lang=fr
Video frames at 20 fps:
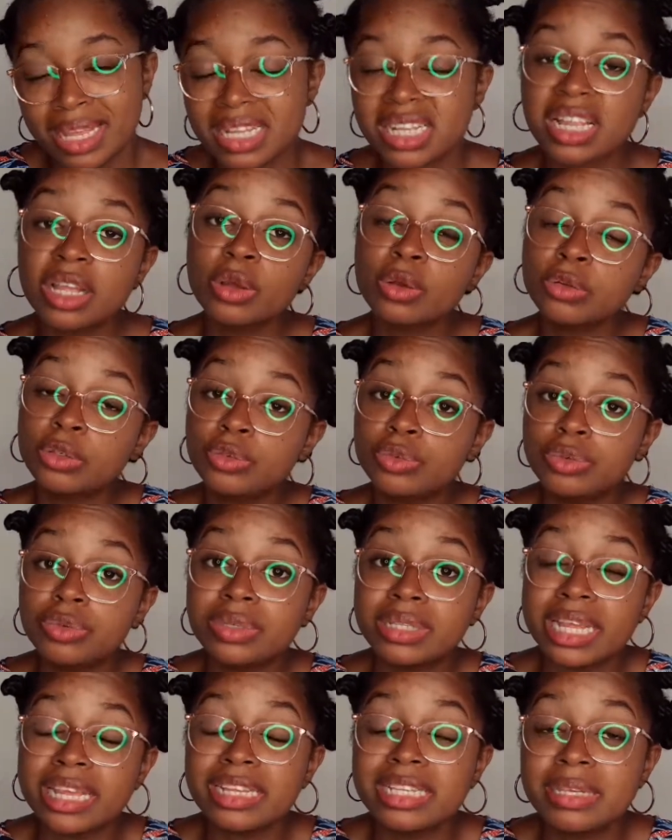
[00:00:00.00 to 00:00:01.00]
Tant que tu ne
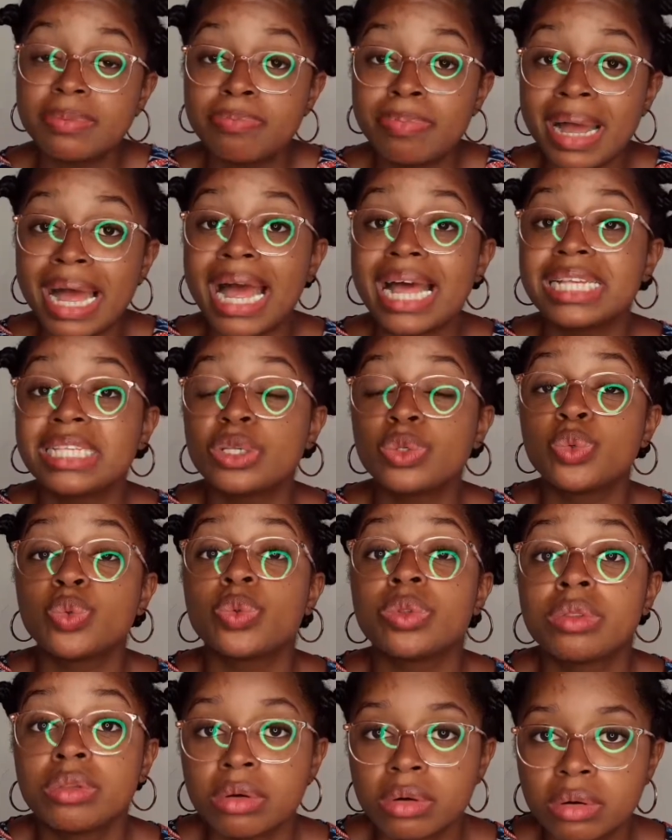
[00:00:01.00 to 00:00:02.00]
dédies pas assez de
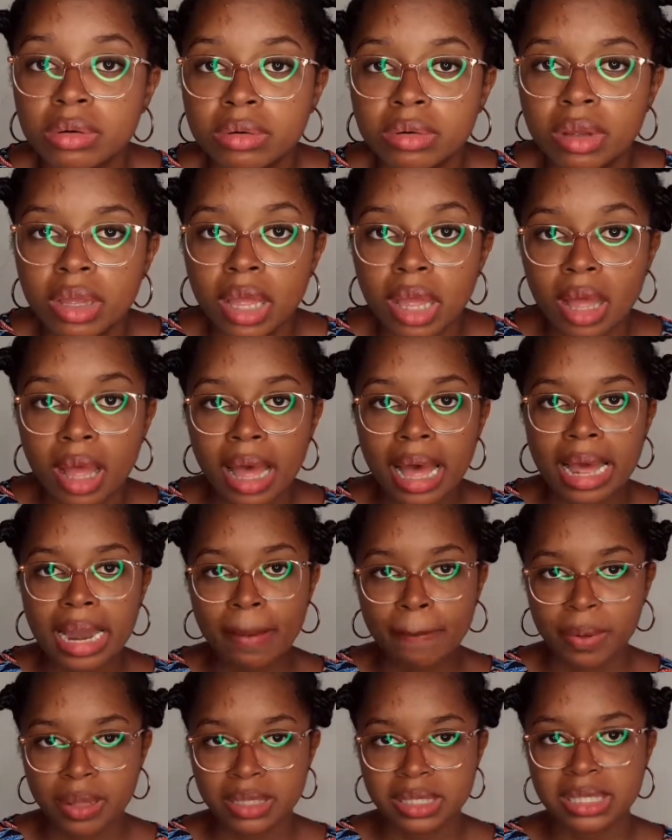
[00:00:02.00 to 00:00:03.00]
temps à
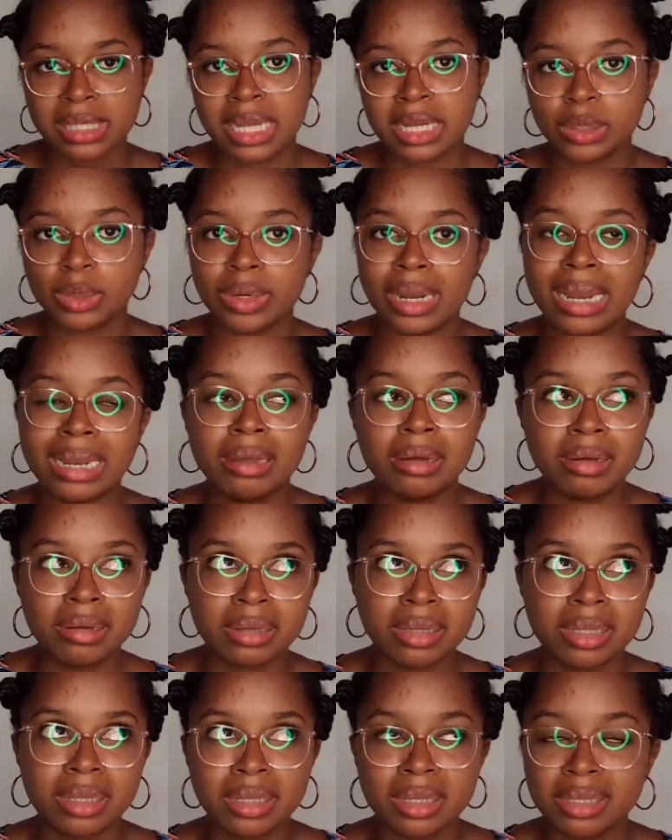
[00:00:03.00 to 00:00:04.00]
l'apprentissage de la langue,
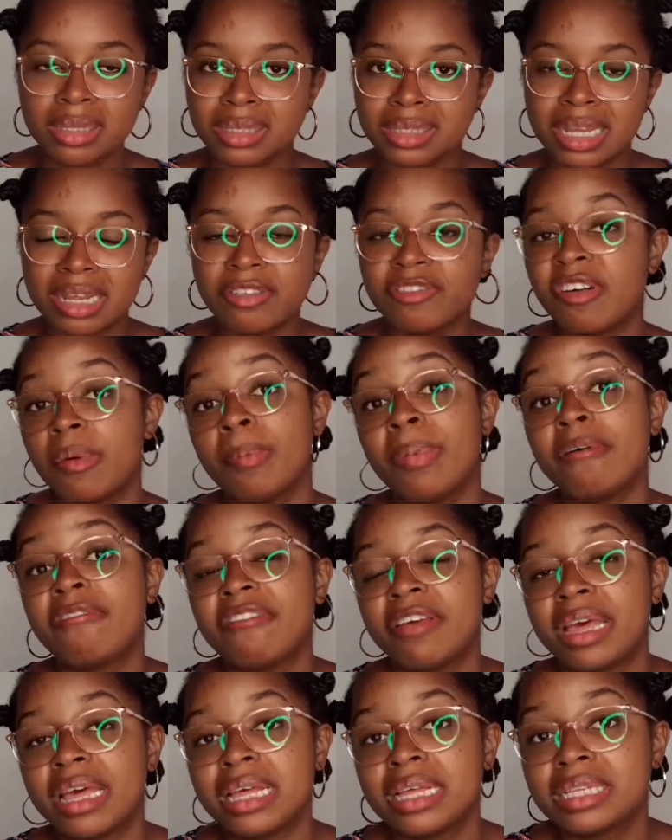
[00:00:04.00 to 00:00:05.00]
ça ne va pas
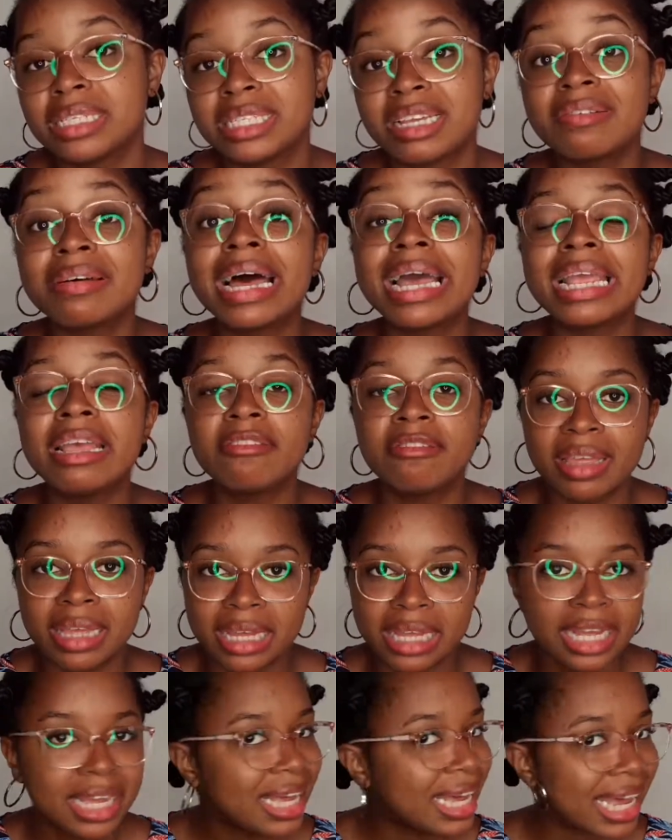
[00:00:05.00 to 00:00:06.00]
faire, ça va rien faire,
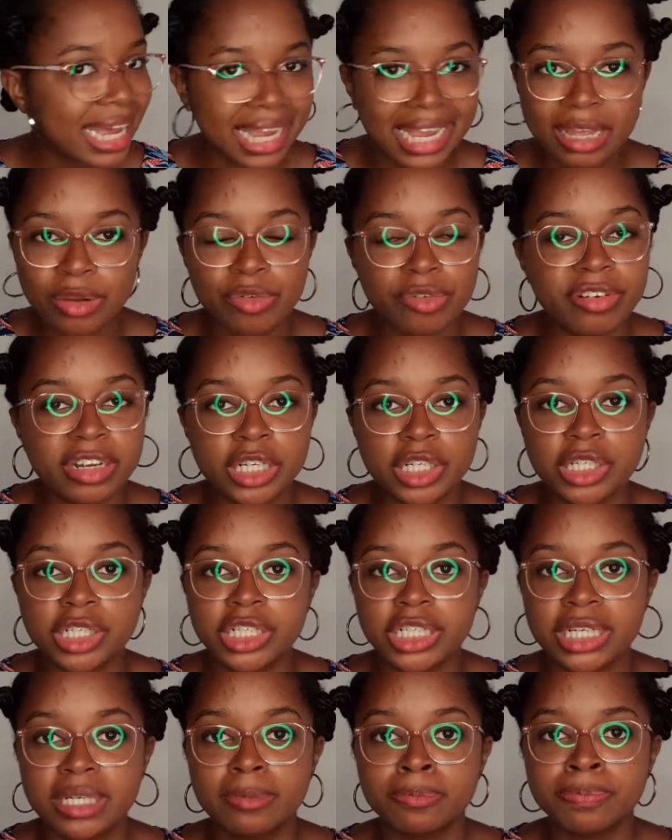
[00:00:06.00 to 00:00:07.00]
rien ne va
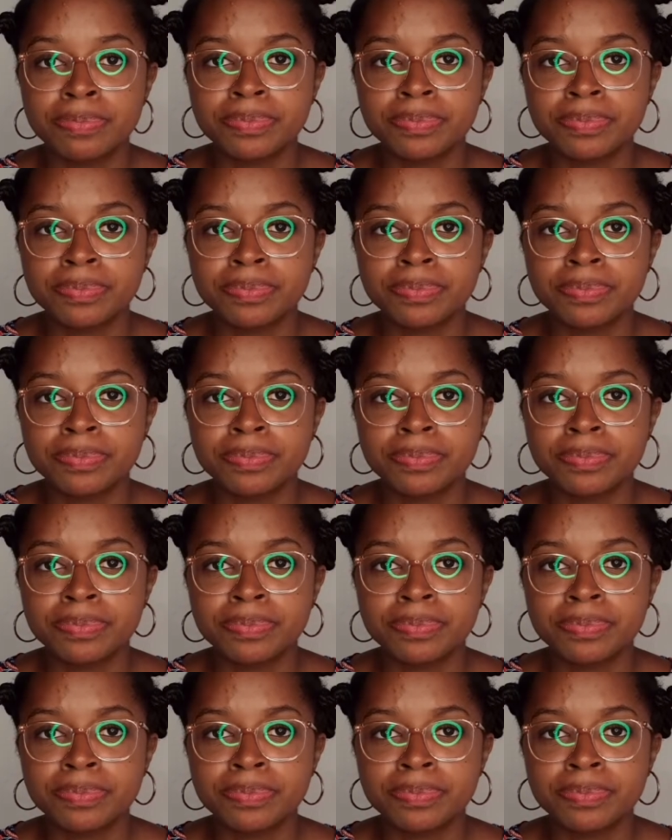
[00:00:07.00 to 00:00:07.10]
changer.